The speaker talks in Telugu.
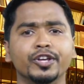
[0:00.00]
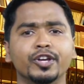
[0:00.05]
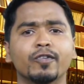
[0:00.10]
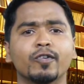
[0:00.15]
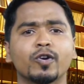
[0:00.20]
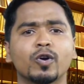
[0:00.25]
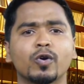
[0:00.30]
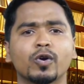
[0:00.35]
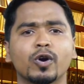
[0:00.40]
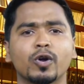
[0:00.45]

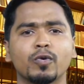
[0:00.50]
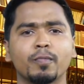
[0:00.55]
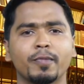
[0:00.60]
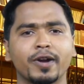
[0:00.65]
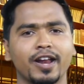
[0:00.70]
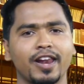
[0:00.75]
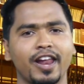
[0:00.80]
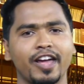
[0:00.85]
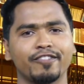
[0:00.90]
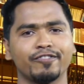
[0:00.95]
ఎవరో ఒకరు
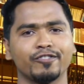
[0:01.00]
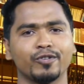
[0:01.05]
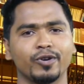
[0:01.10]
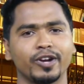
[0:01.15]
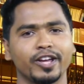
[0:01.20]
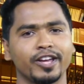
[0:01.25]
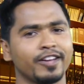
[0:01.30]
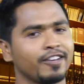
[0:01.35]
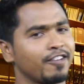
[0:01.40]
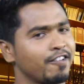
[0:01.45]
మన లైఫ్
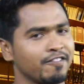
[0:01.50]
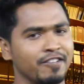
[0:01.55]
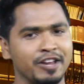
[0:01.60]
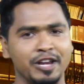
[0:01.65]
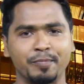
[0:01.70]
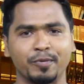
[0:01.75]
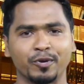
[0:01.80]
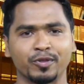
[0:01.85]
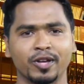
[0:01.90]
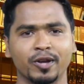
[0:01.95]
నుండి
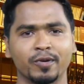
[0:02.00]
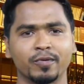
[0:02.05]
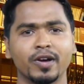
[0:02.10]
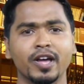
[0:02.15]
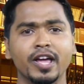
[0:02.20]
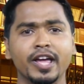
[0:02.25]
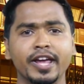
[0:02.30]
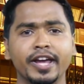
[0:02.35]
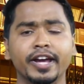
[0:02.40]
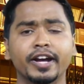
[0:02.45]
వెళ్ళిపోతారు
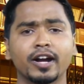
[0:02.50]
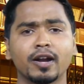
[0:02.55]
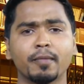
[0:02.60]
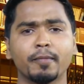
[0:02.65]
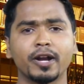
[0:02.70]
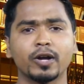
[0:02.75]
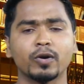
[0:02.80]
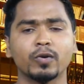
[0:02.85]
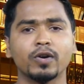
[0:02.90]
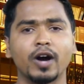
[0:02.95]
ఇక్కడ
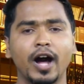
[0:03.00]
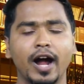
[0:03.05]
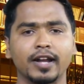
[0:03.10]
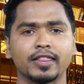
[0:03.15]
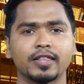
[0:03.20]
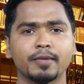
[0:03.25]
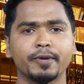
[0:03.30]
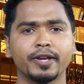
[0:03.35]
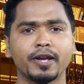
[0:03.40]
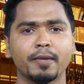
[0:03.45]
మనకు
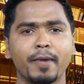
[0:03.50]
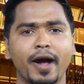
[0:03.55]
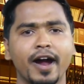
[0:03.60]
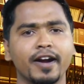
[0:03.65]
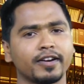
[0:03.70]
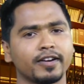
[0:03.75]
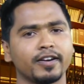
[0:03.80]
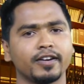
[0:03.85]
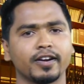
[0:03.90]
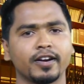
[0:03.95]
అర్థమయ్యే
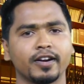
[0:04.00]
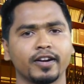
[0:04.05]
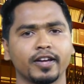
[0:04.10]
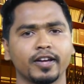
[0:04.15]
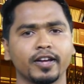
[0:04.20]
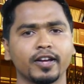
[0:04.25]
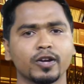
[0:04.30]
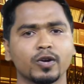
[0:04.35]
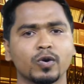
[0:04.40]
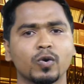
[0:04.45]
మ్యాటర్ ఏంటంటే
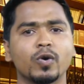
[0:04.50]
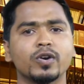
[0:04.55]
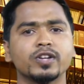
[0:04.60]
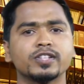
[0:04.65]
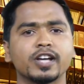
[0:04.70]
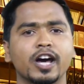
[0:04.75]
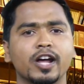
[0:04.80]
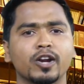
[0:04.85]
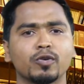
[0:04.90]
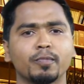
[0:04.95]

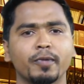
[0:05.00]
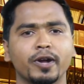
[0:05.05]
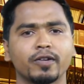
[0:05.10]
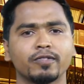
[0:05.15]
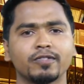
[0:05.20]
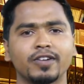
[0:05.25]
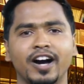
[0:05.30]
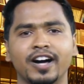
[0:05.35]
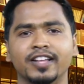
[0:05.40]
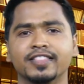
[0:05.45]
కొన్నిసార్లు
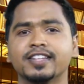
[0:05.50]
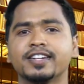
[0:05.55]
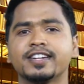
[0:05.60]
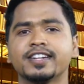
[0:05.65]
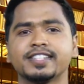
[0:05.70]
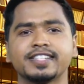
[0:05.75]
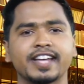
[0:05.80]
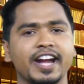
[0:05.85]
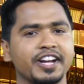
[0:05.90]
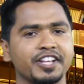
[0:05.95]
మనం
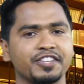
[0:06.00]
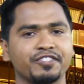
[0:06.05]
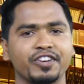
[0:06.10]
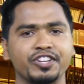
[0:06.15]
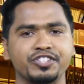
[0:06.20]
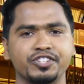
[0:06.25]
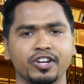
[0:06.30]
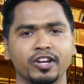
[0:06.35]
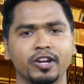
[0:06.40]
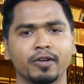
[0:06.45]
అందరినీ
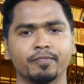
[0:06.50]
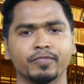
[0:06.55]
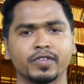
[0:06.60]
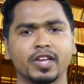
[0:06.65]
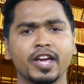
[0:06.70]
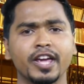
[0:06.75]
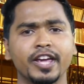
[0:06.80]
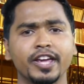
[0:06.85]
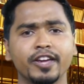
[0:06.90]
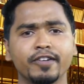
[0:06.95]
సాటిస్ఫై చేయలేం
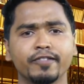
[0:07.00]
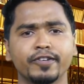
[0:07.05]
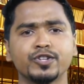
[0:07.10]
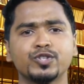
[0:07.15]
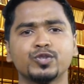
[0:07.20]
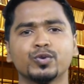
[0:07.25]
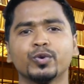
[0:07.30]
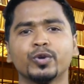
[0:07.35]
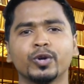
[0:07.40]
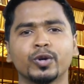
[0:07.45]
ఈవెన్
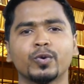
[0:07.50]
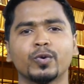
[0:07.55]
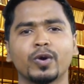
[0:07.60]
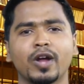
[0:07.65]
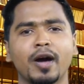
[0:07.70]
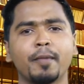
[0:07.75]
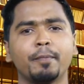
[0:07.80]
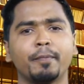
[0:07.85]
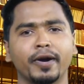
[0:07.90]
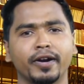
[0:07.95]
సూర్యుడు
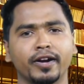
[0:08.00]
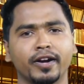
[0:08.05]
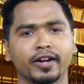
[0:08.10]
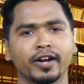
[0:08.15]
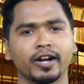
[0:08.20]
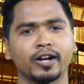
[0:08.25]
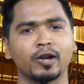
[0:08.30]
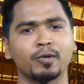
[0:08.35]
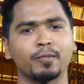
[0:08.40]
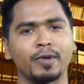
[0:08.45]
కూడా పన్నెండు
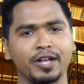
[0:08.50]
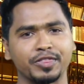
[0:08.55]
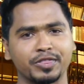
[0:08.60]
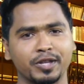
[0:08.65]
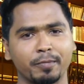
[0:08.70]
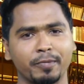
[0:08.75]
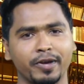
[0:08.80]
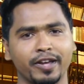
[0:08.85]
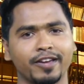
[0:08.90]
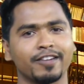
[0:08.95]
గంటలు
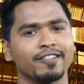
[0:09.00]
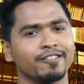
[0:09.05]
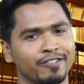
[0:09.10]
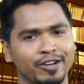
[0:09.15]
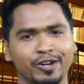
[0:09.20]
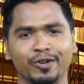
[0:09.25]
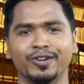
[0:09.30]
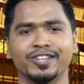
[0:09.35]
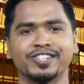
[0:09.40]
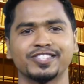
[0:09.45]
మాత్రమే
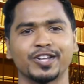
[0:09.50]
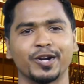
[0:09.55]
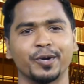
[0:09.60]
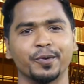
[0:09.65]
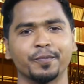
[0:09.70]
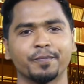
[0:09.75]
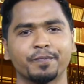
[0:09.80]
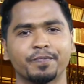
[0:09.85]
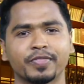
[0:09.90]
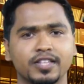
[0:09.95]

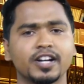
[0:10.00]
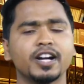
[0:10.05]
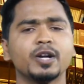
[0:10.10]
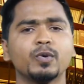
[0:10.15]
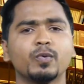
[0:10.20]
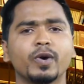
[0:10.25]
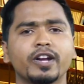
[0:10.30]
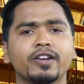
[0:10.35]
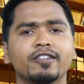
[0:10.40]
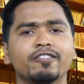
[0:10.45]
వెలుగునిస్తాడు
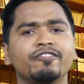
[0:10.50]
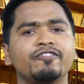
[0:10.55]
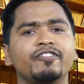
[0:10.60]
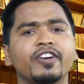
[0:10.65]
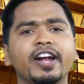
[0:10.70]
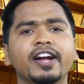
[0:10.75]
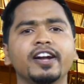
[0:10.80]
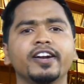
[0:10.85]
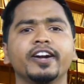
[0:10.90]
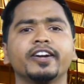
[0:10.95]
థర్డ్ వన్
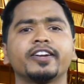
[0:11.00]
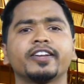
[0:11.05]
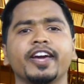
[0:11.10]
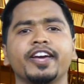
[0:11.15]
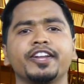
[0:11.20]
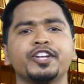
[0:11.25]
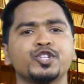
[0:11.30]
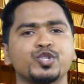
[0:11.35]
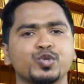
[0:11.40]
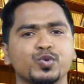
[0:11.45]
ఫెయిల్డ్ ఎట్
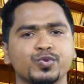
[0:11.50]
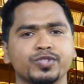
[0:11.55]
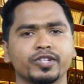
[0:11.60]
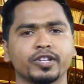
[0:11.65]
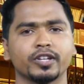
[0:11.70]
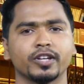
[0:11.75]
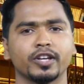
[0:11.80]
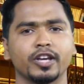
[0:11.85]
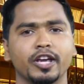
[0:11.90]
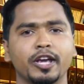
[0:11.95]
కెరీర్
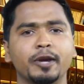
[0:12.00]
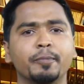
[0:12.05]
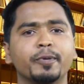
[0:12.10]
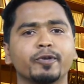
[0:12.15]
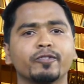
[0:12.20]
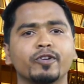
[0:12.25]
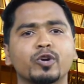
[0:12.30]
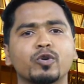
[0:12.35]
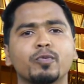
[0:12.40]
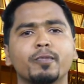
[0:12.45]
చూజింగ్
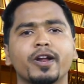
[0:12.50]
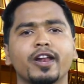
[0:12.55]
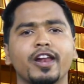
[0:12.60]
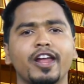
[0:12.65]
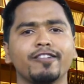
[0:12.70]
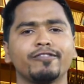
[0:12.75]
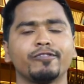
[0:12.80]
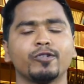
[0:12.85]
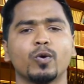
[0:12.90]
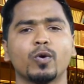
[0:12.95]
ఇప్పటి వరకు మన
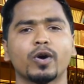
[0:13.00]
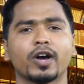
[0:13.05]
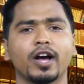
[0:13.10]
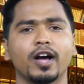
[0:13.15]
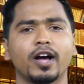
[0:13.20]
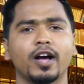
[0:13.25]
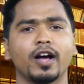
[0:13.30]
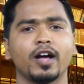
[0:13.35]
లైఫ్లో ఒక